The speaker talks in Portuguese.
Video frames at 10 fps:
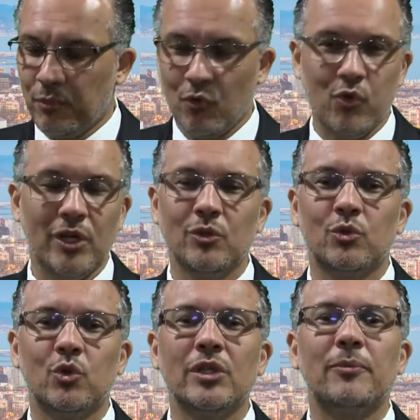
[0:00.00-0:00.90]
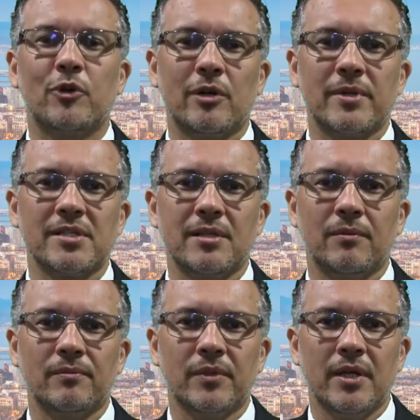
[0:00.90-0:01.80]
povoando toda a
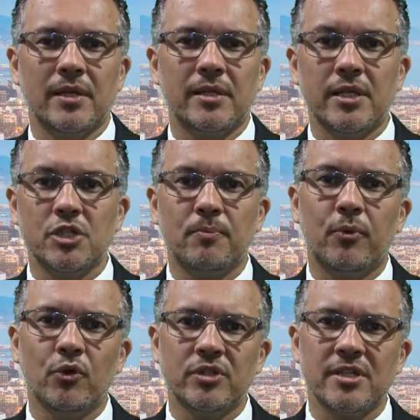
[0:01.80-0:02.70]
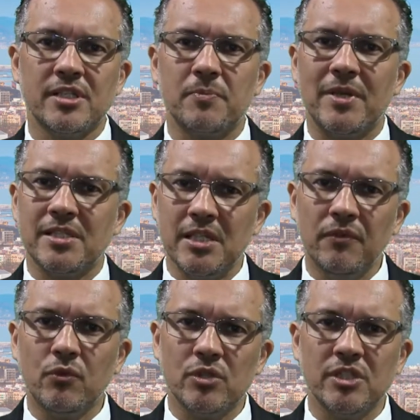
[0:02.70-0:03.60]
programação, desde pôsteres
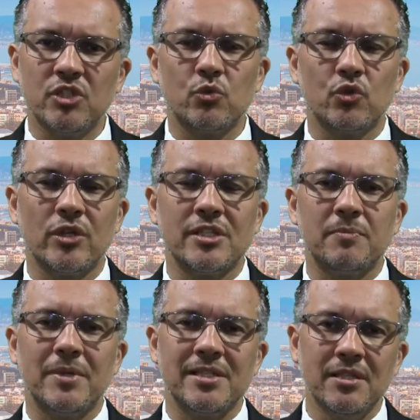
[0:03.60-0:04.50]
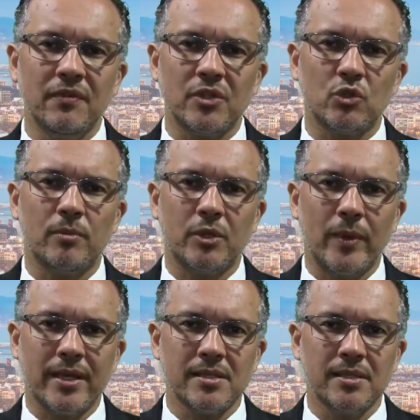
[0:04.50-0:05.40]
específicos e discussões específicas sobre
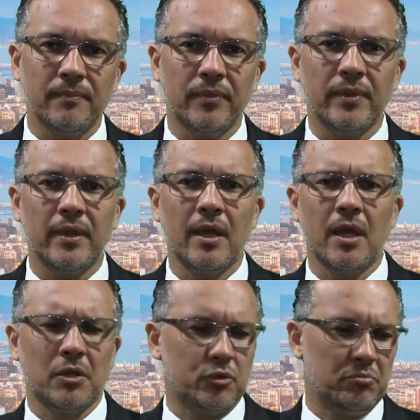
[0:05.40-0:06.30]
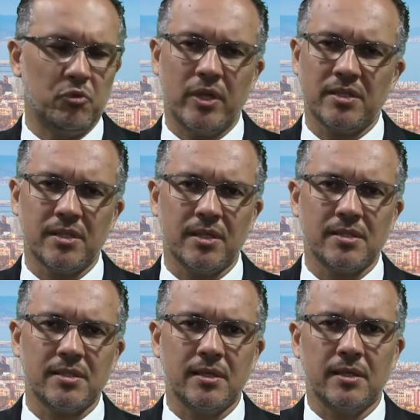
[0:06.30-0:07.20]
doença, sobre
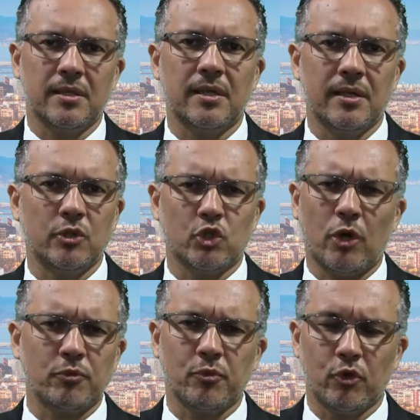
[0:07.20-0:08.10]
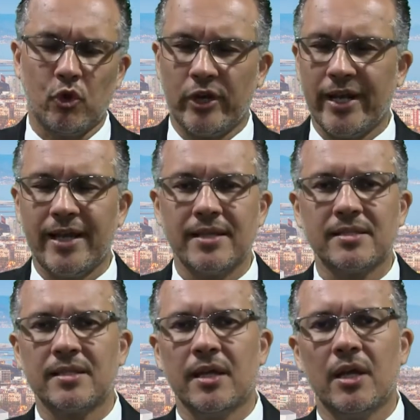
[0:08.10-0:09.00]
doenças uh, anticorpos
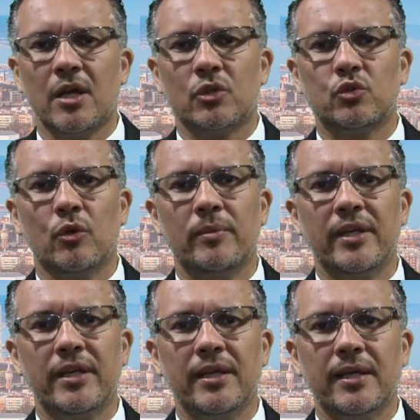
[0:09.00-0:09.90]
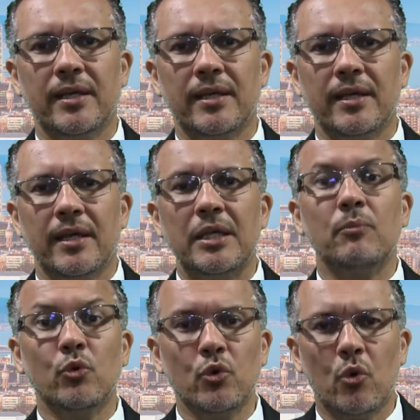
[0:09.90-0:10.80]
monoclonais, sobre
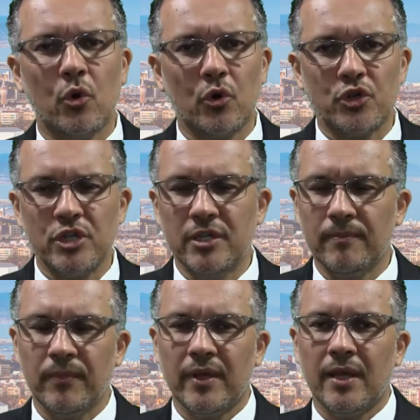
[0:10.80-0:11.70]
imuno-oncologia